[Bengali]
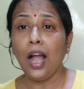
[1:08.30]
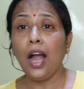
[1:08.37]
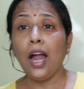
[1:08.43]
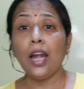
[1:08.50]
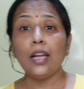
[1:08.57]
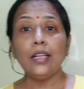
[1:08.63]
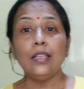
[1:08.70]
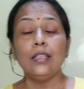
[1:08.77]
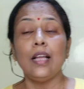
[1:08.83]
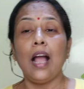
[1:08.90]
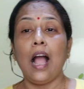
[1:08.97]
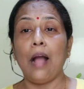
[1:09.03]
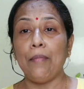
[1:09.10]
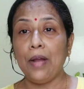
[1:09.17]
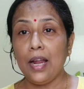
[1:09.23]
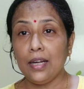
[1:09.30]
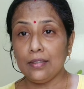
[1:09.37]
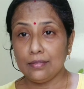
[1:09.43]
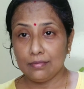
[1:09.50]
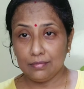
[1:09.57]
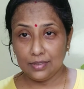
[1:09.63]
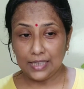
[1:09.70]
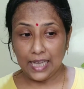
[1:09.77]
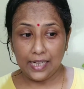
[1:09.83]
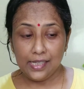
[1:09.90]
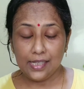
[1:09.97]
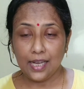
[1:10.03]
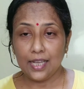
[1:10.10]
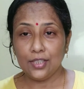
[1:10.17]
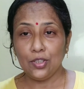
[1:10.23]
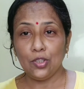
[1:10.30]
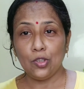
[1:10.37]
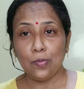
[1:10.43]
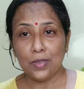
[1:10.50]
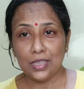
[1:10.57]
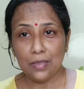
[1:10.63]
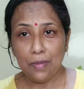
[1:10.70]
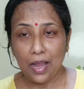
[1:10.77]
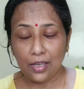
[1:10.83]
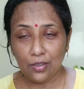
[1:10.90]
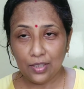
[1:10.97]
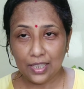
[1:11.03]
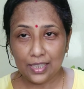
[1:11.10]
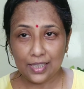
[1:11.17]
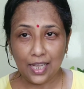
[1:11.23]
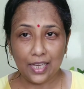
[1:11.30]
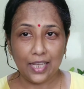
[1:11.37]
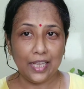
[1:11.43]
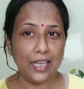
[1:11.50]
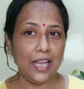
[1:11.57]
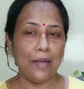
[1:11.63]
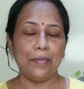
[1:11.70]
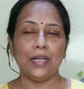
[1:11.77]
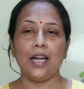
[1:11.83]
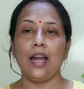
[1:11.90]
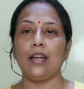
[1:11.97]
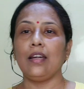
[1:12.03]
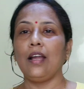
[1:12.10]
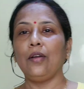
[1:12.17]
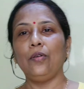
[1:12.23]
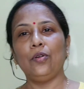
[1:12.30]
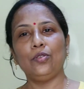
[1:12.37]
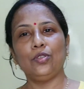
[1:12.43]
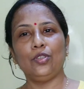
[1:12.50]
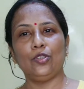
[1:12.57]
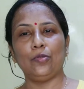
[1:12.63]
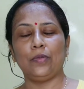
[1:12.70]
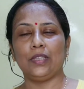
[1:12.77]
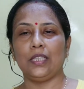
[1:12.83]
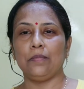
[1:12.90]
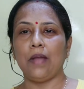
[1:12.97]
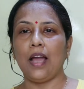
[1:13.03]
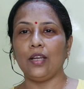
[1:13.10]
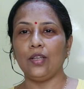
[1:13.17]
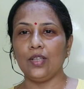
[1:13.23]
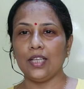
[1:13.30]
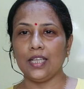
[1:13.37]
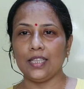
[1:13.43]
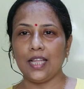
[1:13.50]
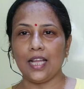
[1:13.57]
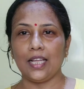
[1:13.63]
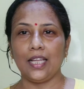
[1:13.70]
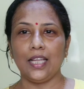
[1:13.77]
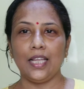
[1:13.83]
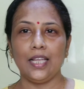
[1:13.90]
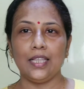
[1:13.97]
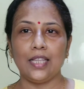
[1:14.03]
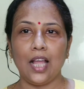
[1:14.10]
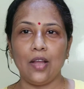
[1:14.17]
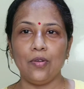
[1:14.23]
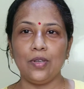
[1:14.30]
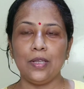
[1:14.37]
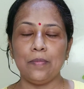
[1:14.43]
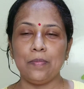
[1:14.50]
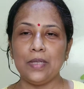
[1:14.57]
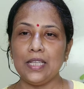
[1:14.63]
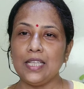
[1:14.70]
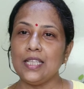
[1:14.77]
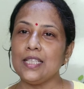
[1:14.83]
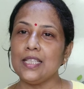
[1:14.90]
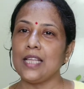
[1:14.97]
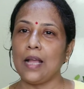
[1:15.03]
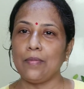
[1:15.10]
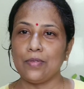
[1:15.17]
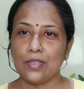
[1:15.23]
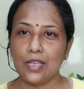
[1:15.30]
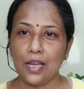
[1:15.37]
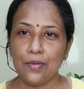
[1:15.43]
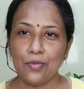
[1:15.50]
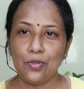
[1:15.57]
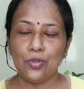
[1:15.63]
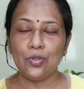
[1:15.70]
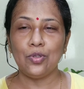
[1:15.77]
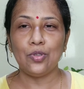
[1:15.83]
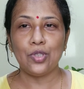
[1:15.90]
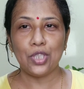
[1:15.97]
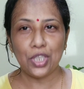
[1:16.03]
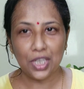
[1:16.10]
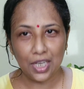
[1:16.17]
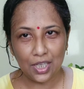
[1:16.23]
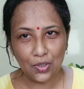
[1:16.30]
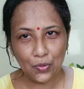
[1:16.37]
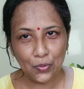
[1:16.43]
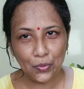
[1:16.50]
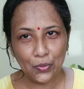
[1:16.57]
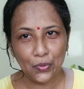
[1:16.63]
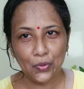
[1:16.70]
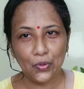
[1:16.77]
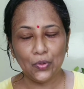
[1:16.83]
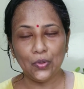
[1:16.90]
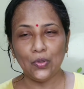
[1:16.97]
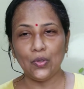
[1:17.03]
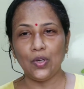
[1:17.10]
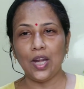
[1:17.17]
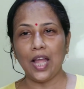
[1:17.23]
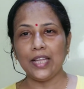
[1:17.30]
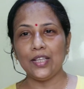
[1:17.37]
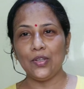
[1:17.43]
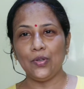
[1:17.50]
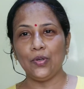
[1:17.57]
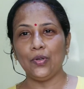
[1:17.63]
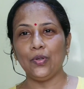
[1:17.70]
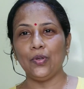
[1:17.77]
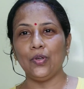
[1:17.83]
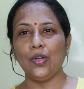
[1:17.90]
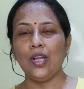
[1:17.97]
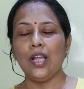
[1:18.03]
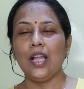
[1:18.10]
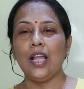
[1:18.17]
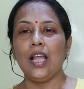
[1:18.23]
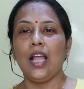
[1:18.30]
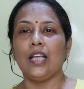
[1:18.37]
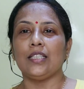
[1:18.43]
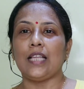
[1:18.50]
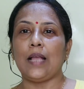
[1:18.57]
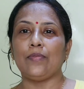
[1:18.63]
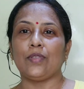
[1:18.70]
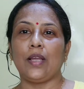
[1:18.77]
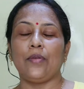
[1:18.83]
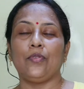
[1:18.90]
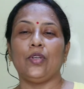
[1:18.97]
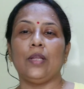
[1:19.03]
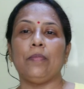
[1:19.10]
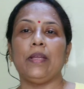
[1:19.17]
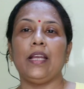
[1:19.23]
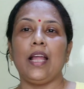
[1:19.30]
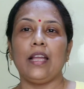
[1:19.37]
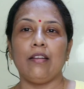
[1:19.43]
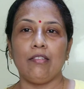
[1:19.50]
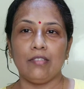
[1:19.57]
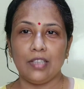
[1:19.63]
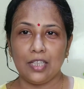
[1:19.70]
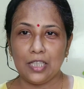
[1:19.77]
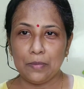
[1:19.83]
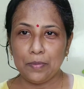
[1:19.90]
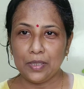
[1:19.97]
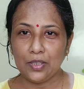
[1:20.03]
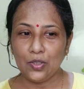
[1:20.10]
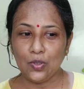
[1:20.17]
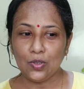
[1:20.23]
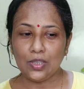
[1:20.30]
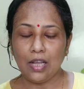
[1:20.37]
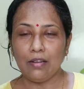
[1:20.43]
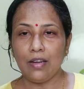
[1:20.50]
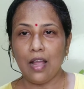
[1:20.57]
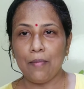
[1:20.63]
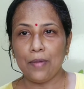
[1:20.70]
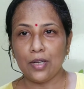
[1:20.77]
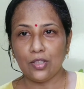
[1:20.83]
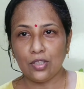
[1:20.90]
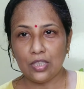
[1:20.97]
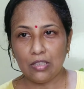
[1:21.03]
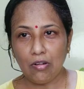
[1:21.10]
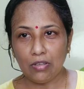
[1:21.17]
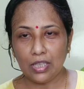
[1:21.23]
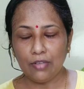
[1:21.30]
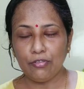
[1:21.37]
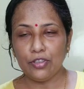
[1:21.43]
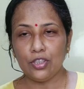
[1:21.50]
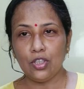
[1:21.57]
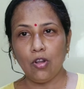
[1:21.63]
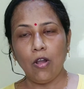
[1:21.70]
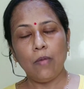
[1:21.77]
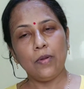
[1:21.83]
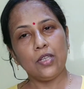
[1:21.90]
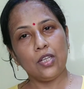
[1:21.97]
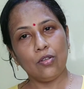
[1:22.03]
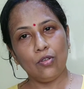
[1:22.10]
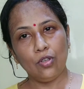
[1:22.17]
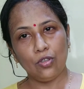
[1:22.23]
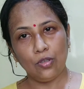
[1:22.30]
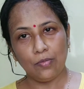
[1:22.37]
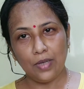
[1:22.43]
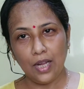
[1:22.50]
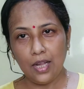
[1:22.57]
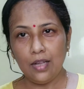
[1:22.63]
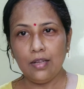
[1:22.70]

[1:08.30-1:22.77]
আর আমার চ্যানেলটাকে যদি তোমাদের ভালো লেগে থাকে আমার রান্নাগুলো যদি তোমাদের ভালো লেগে থাকে তাহলে প্লিজ সাবস্ক্রাইব করো শেয়ার করো ও লাইক করো সাবস্ক্রাইব করে বেল আইকনটা টিপে দিও তাহলে আমার যে কটা ভিডিও হবে সেগুলো তোমরা